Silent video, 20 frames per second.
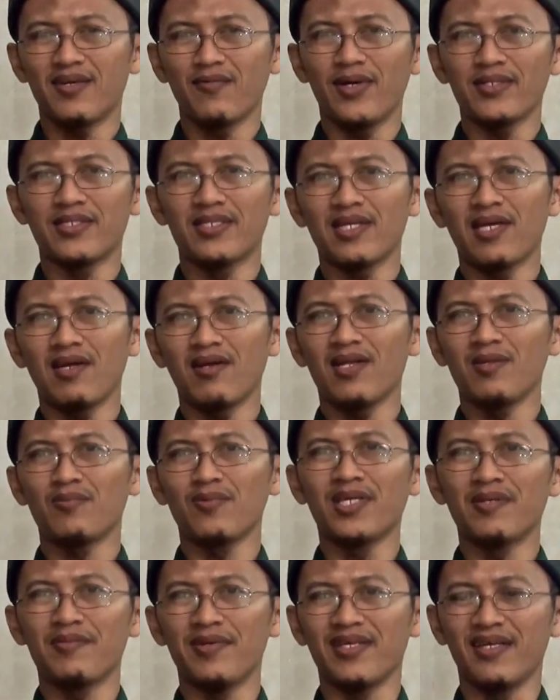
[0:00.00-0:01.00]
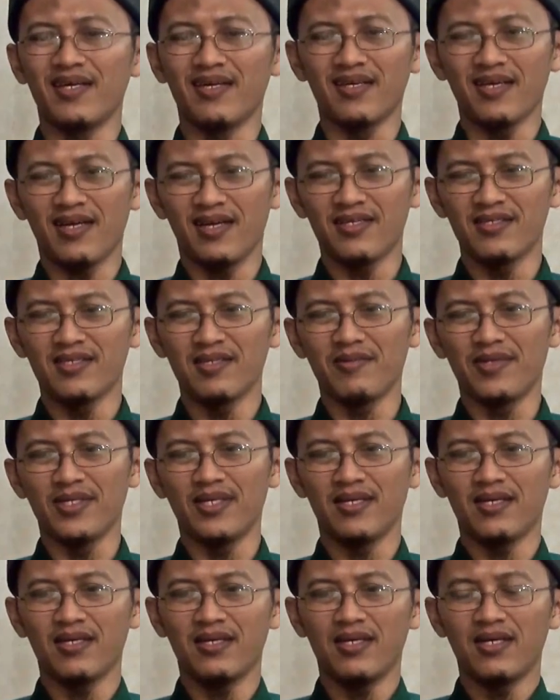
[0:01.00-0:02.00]
Wajar kalau ilmunya banyak, ya, hadisnya
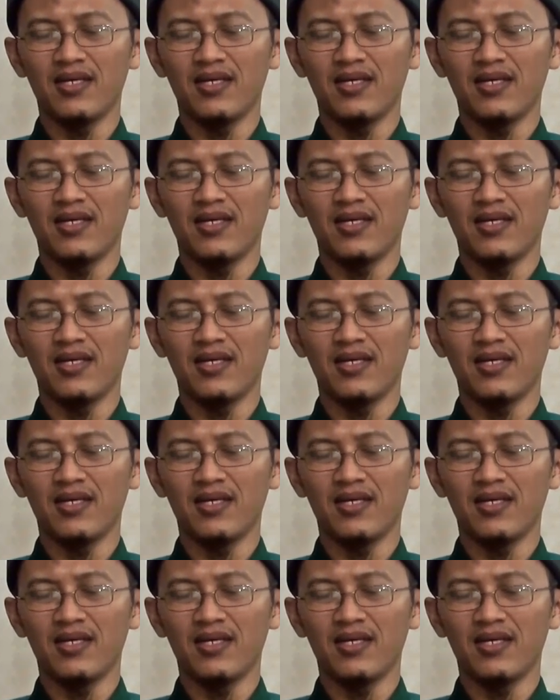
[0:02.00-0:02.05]
banyak.